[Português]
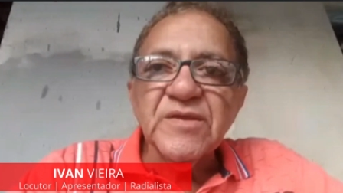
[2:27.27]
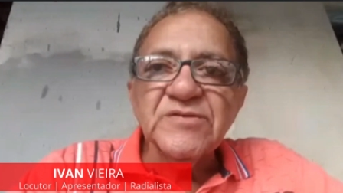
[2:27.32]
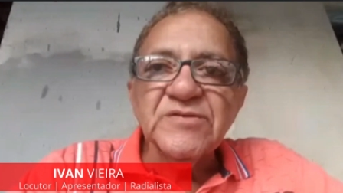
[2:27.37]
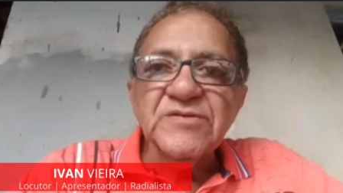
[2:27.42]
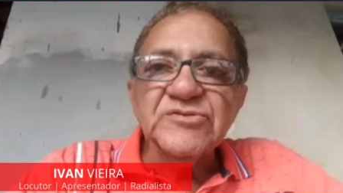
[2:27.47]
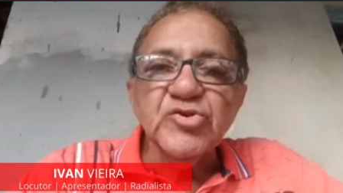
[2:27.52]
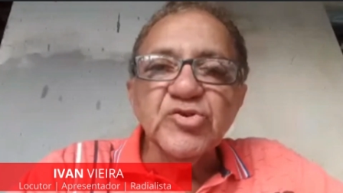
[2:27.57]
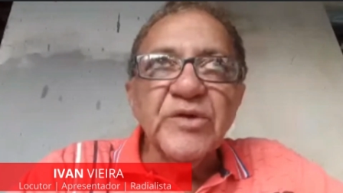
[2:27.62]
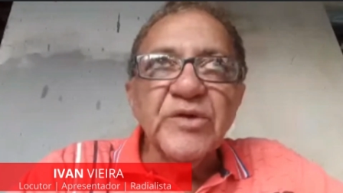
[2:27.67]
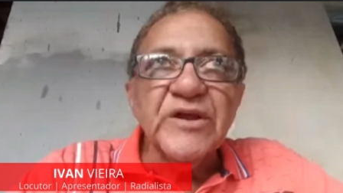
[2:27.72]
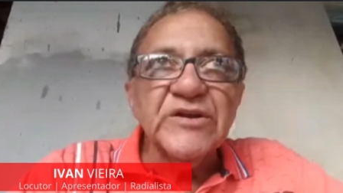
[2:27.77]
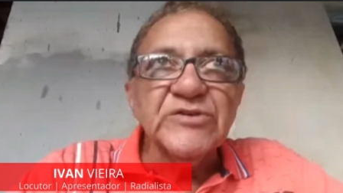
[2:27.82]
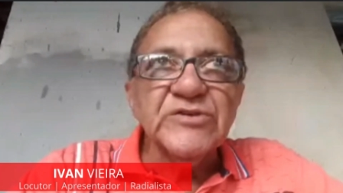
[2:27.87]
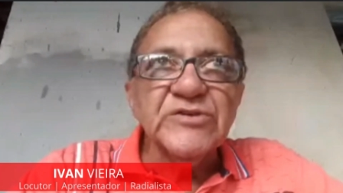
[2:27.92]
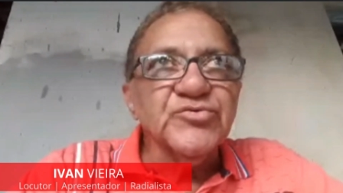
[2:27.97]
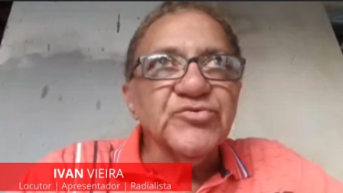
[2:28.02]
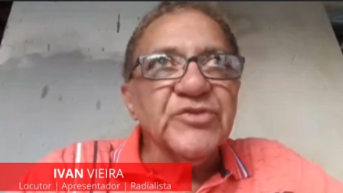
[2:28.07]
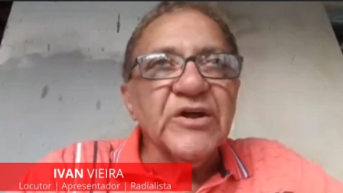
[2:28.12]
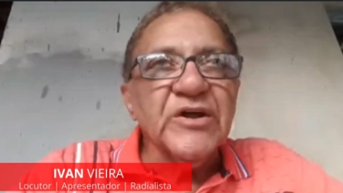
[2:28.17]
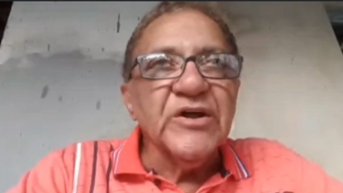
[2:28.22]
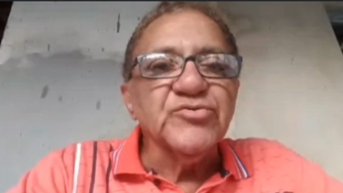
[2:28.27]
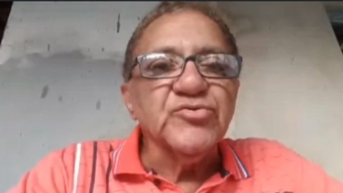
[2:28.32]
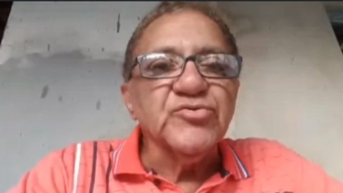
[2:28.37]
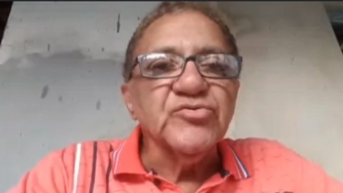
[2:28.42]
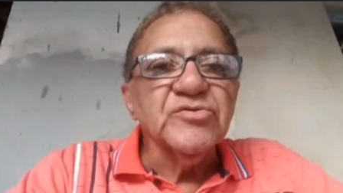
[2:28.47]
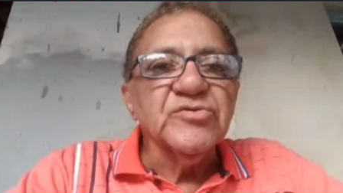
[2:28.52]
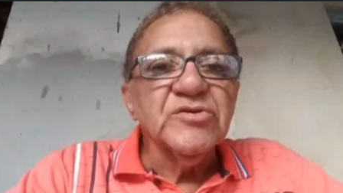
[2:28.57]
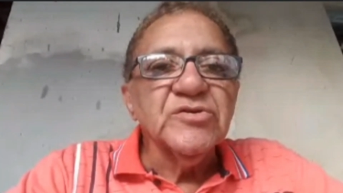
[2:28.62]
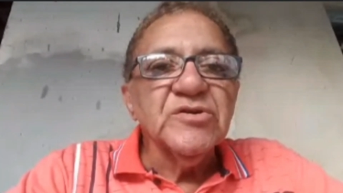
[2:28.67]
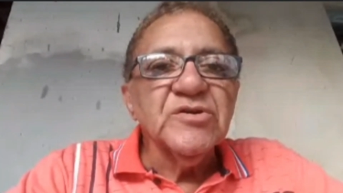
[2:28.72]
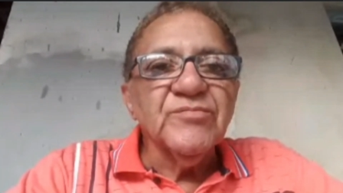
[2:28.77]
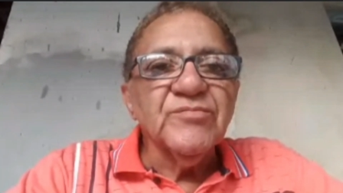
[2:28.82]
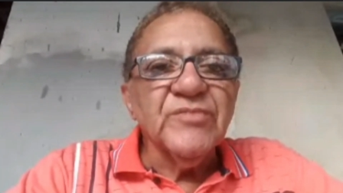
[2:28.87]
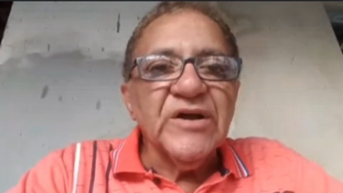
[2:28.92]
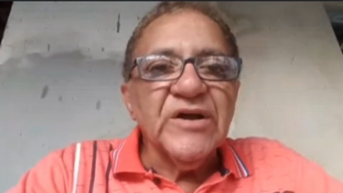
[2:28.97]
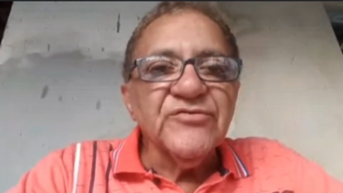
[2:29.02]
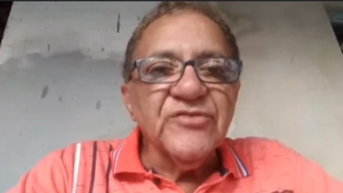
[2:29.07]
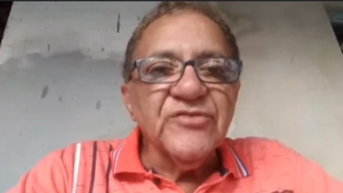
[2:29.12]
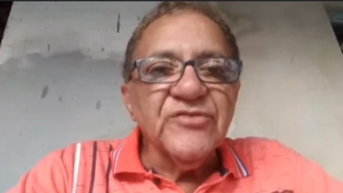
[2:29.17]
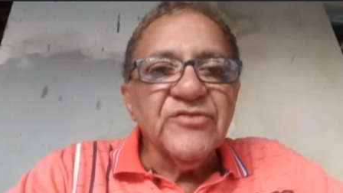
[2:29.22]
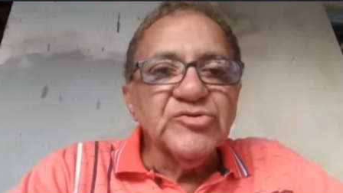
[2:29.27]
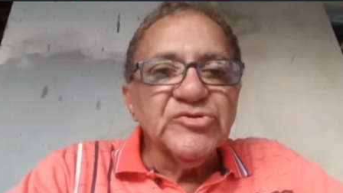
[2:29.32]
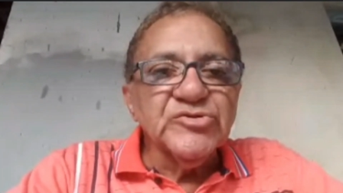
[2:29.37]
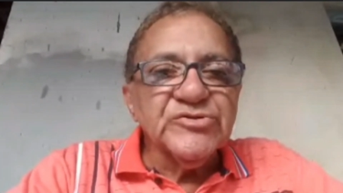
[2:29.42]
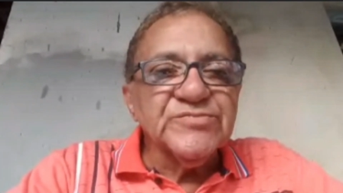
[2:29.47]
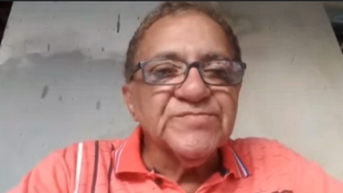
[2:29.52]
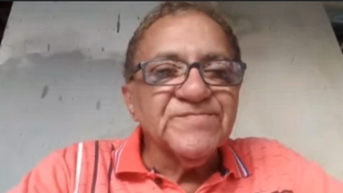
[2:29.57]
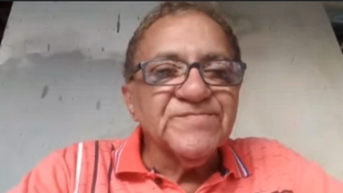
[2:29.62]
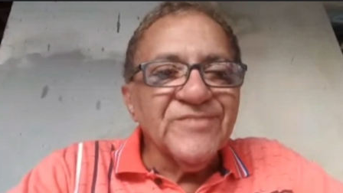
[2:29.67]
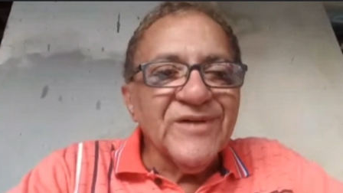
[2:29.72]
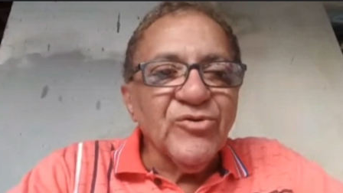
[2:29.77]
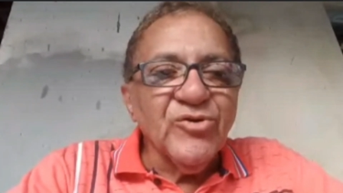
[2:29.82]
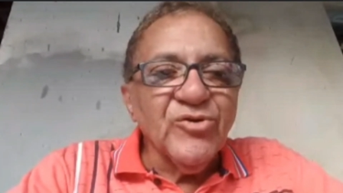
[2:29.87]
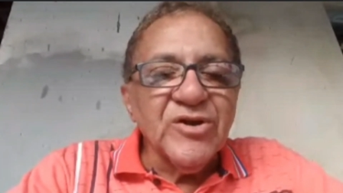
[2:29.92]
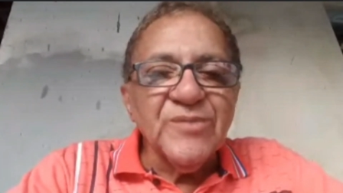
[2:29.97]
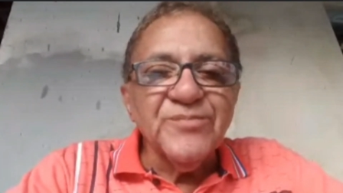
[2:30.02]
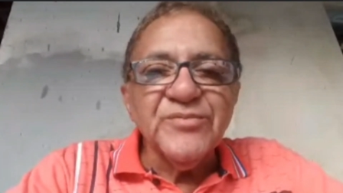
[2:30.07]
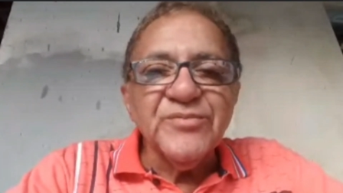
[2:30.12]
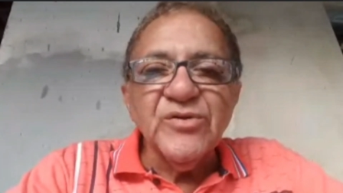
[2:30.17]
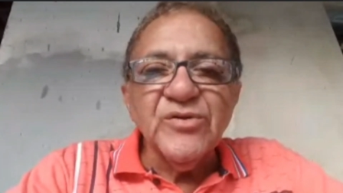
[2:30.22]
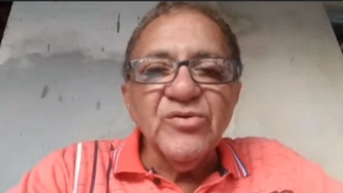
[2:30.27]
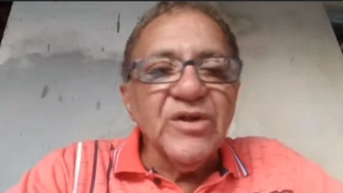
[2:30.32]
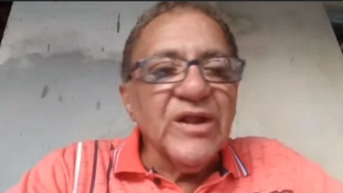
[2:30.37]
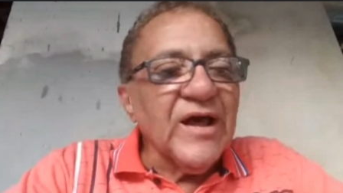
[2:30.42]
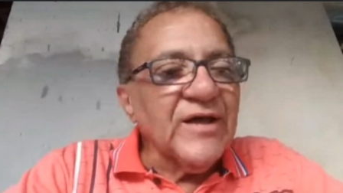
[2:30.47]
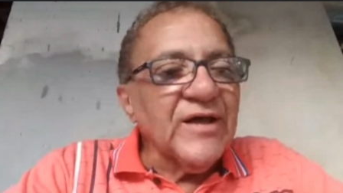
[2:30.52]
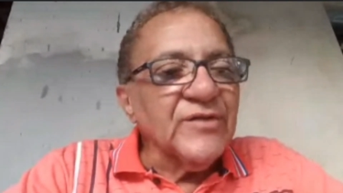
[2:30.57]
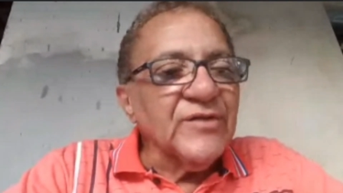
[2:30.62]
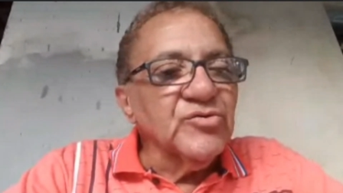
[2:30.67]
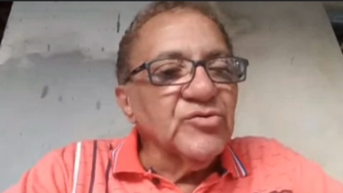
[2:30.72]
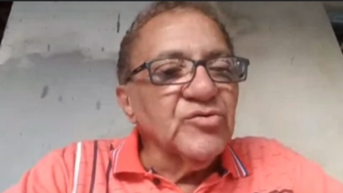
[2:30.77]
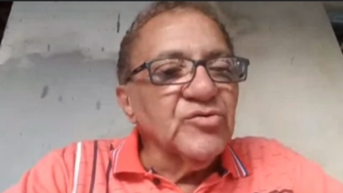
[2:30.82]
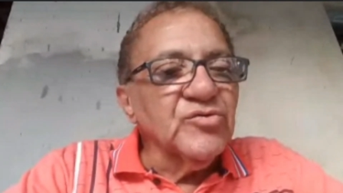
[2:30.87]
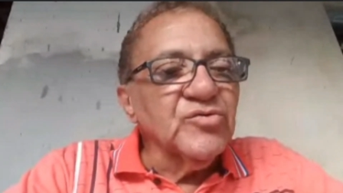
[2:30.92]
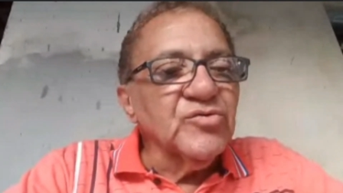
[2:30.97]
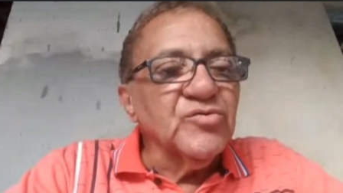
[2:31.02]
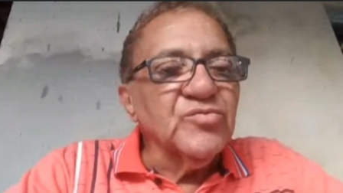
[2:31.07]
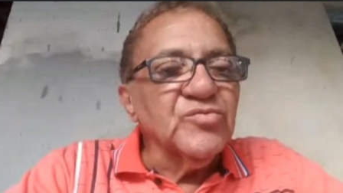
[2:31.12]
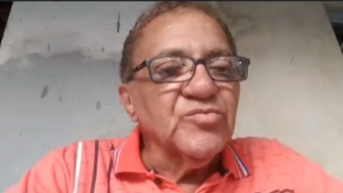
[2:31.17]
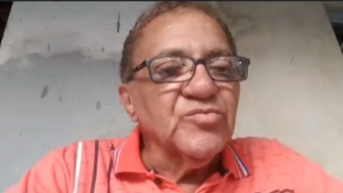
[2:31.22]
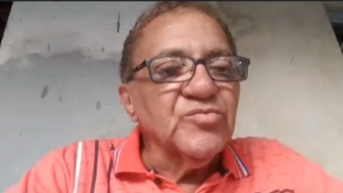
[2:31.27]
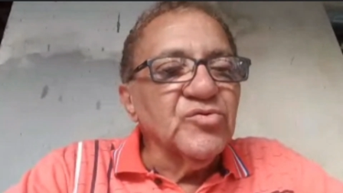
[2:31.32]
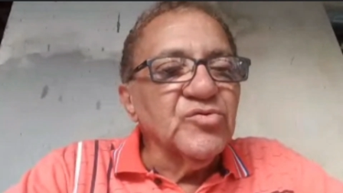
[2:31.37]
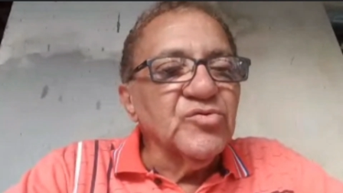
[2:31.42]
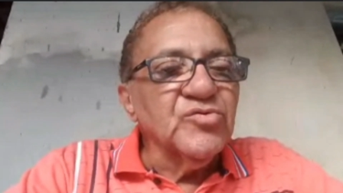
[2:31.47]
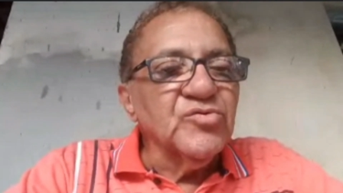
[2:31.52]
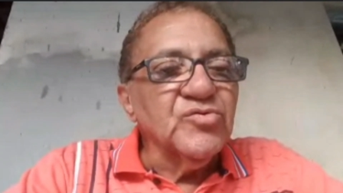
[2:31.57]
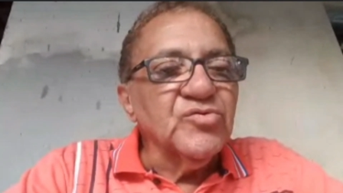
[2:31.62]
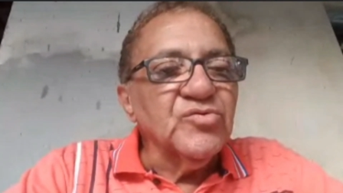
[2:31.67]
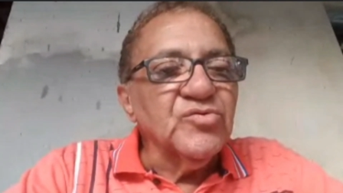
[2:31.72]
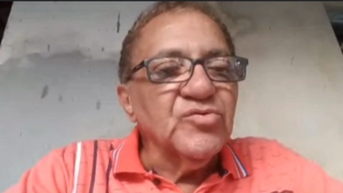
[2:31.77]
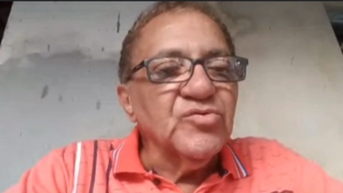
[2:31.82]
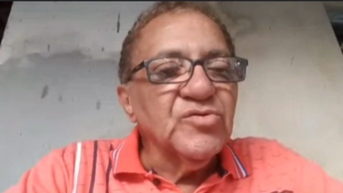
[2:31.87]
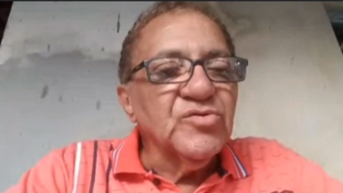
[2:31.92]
Eu não mereço tanto, mas vamos agora pelo lado do,